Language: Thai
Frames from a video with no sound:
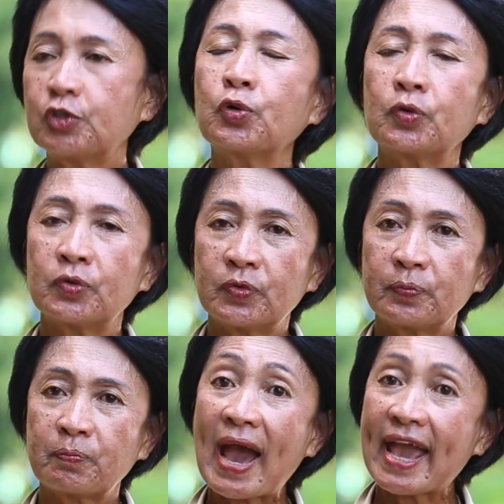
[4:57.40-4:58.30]
จง
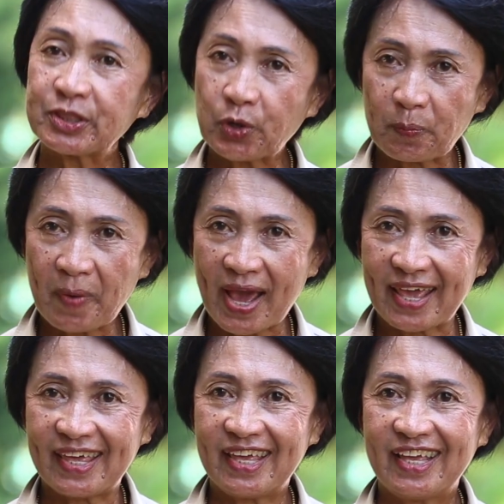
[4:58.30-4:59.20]
พายต่อไป
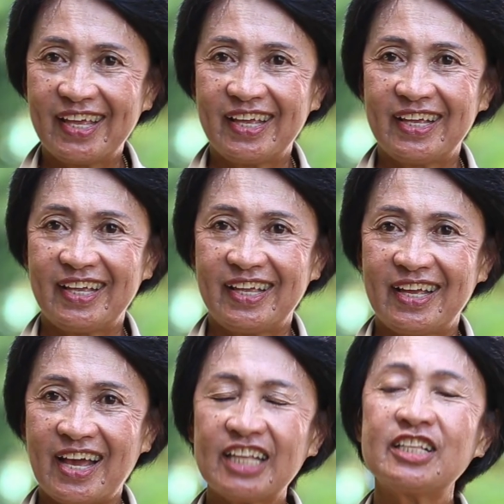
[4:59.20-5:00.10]

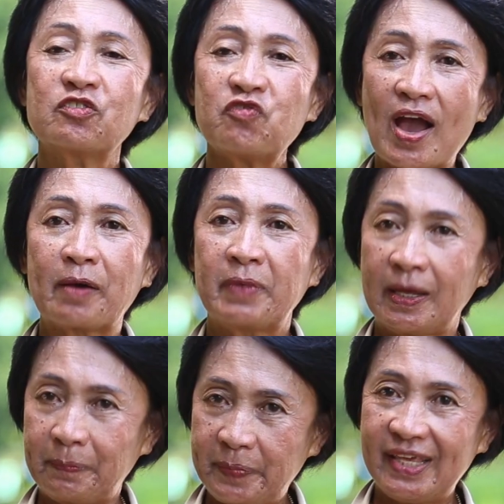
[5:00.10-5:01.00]
ให้ถึงฝั่งเหมื
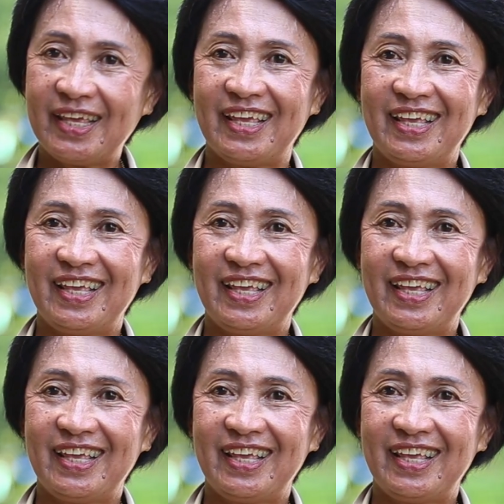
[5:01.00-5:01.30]
อนพี่